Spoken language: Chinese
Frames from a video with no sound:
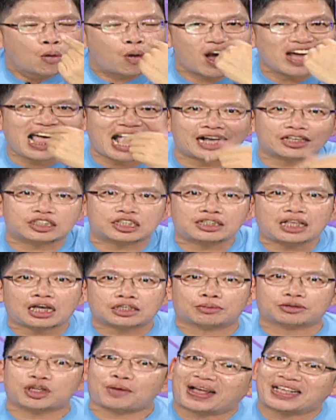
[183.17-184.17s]
我哪知道
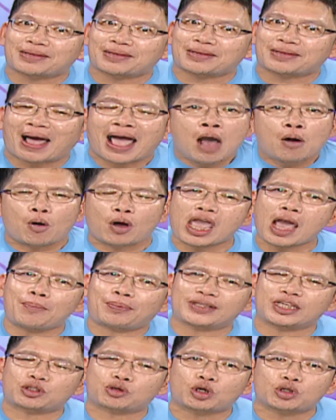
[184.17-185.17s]
什么时候盘整盘？我又
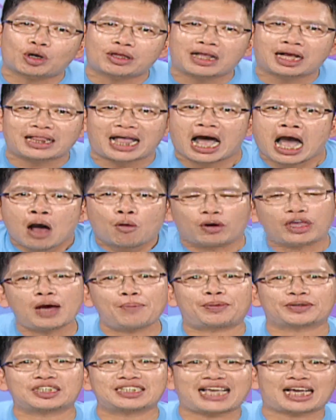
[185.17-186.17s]
不是拖拖拉拉，我
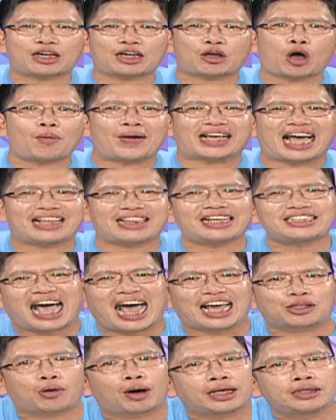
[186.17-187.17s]
又不是在口本卡那
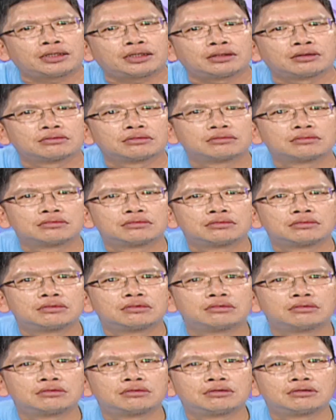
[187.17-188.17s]
只海豚。
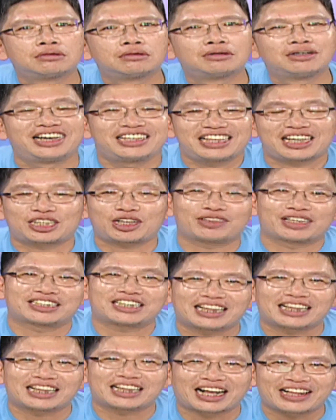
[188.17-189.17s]
那重
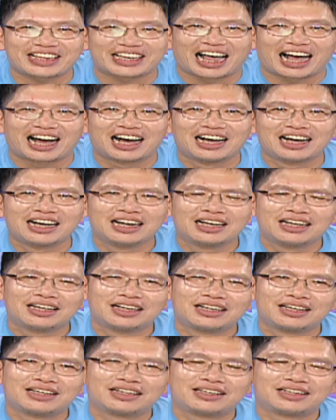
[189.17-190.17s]
点在哪里啊？
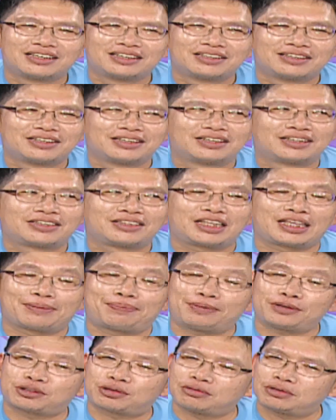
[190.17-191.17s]
你
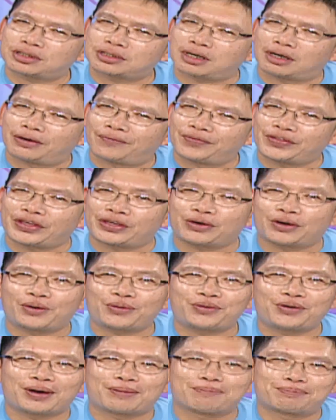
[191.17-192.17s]
不出手，你
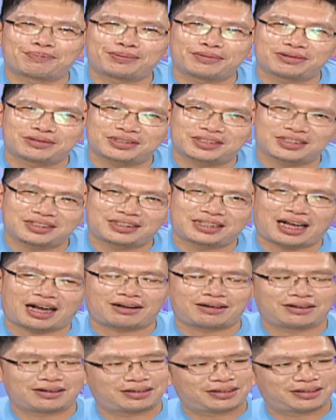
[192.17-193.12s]
永远不知道。